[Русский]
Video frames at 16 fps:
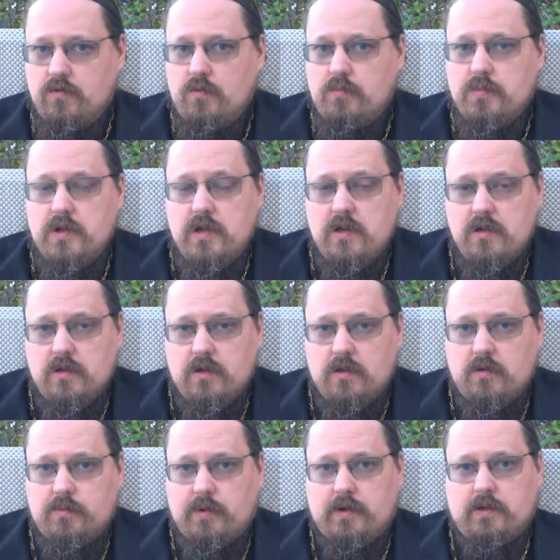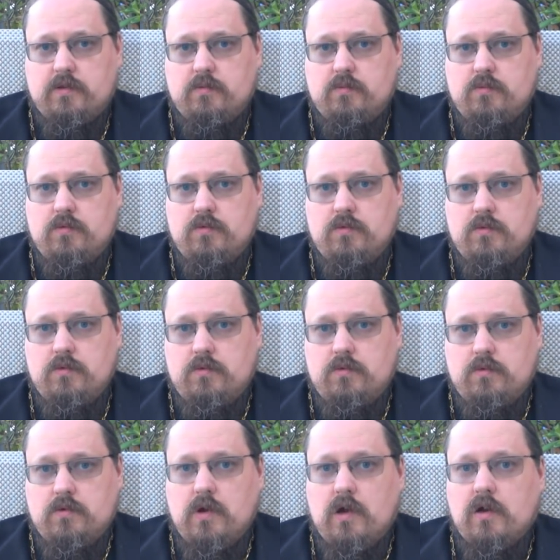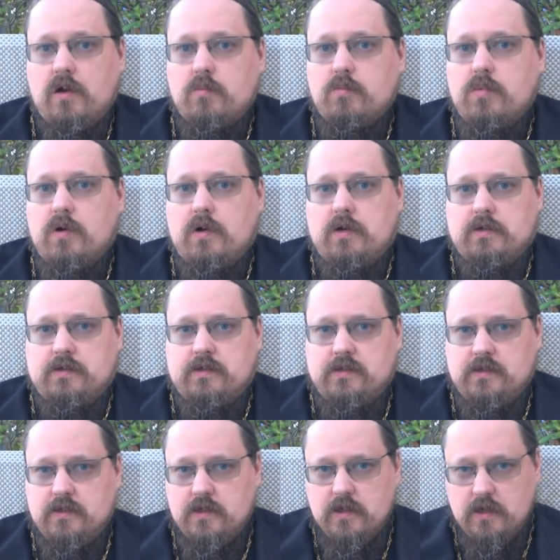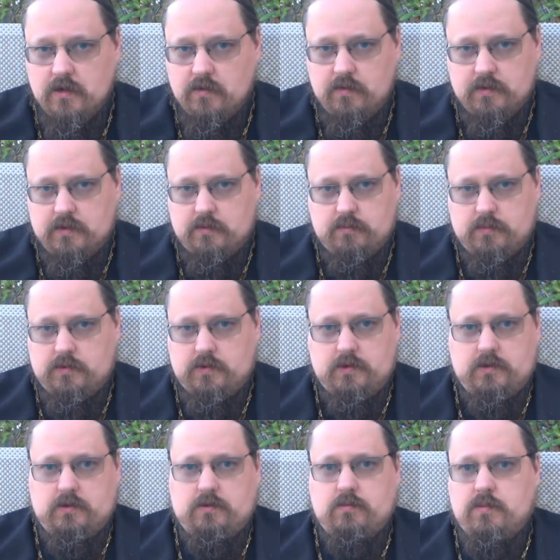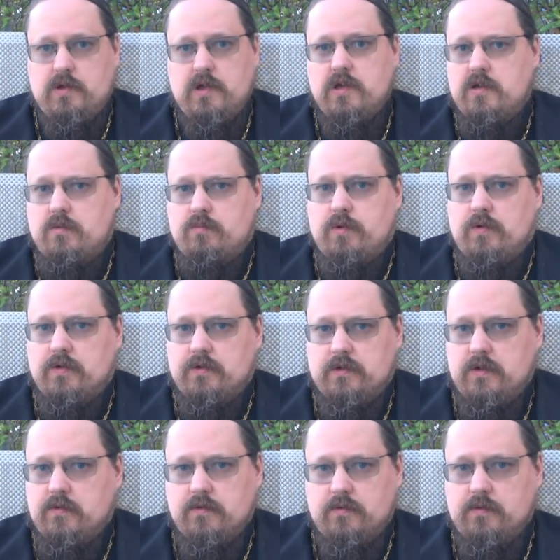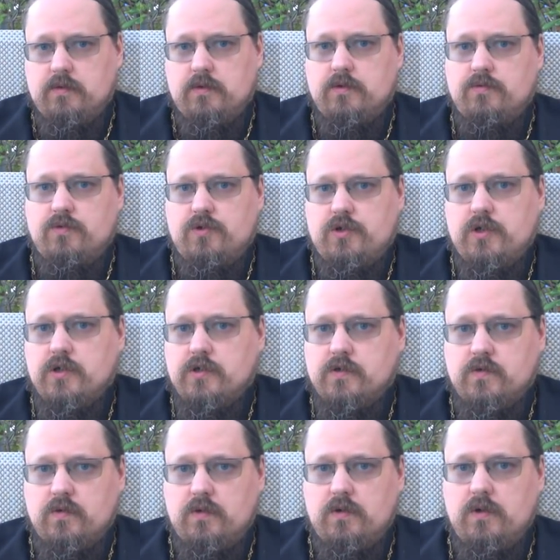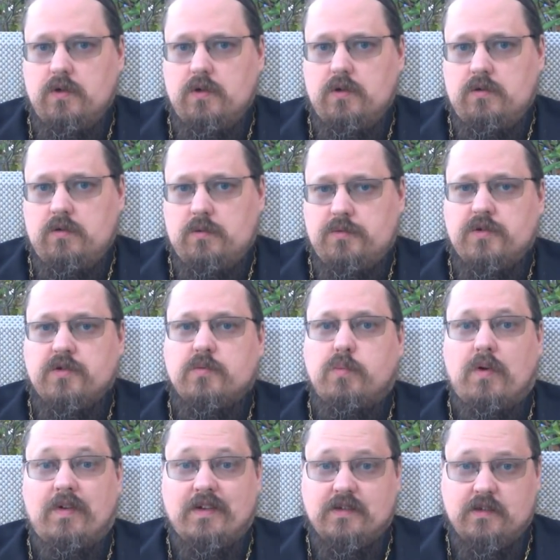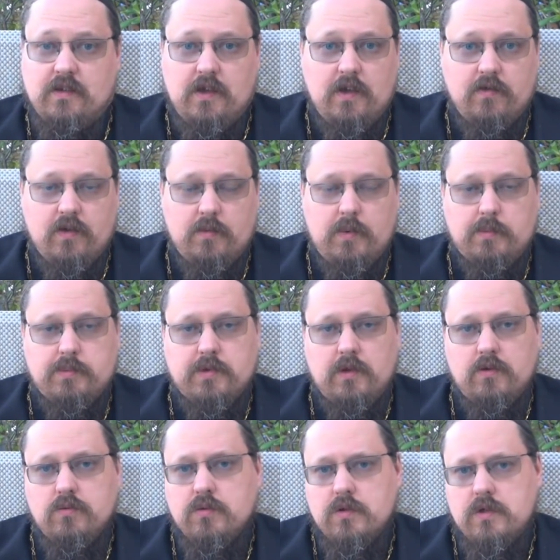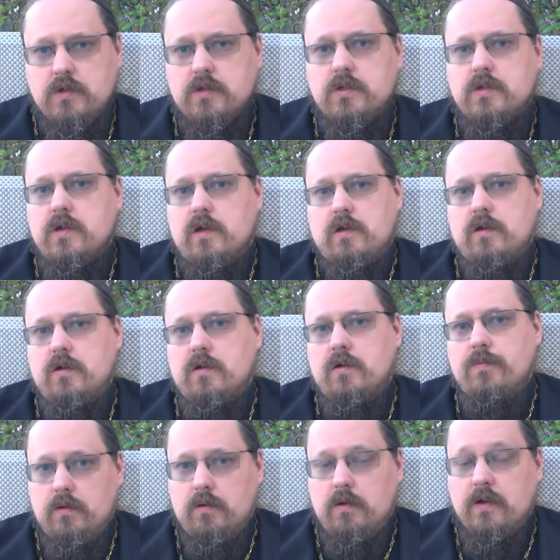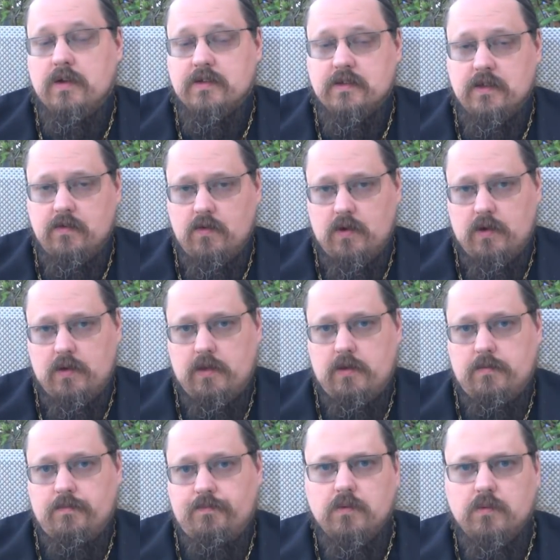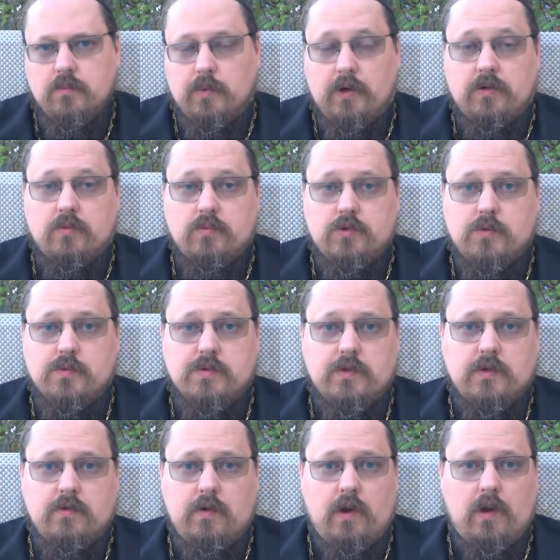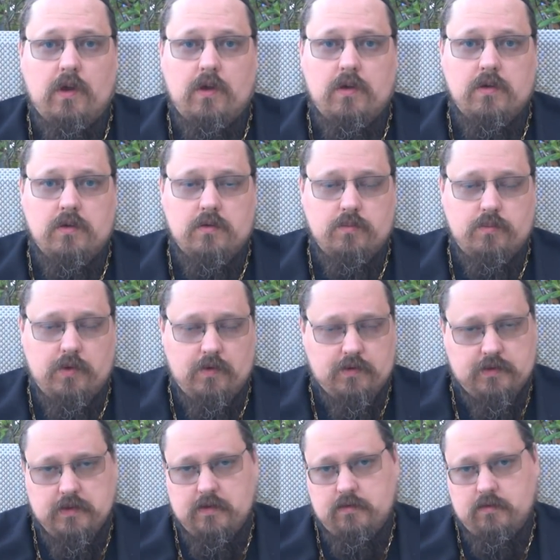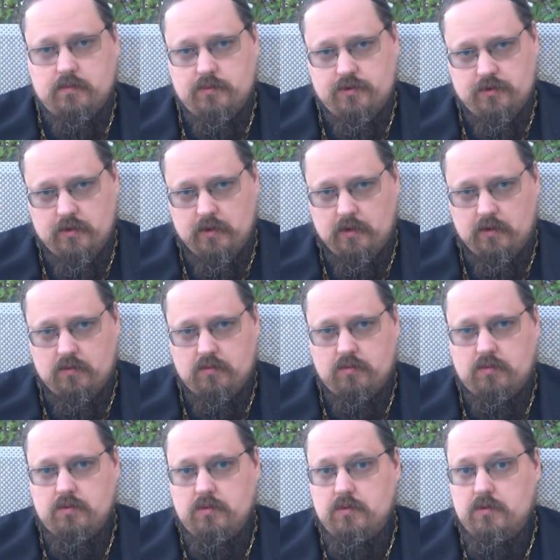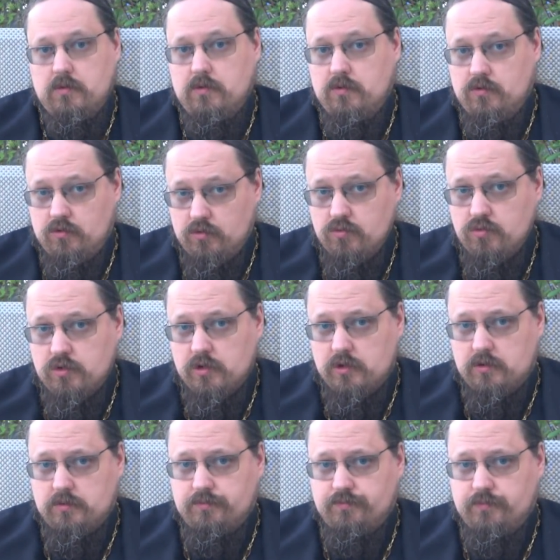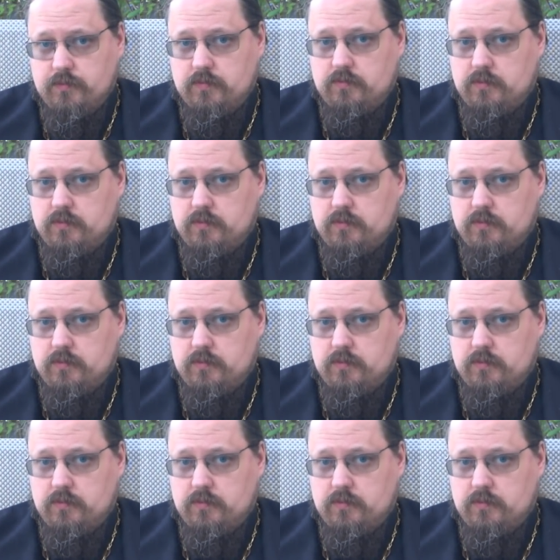Его мнение, поэтому как-либо ассоциировать там, с мнением православного священства, вообще с православием абсолютно нет никаких оснований. Поэтому, собственно говоря, православному человеку слушать